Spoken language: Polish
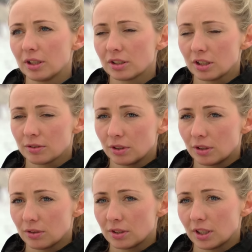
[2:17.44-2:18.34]
jeszcze na swojej
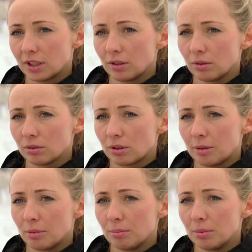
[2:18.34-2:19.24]
drodze takiego,
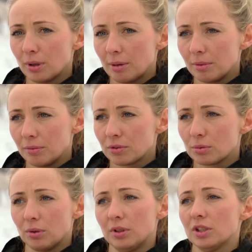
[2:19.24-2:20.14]
któremu byłabym
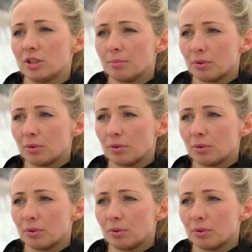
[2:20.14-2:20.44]
skłonna się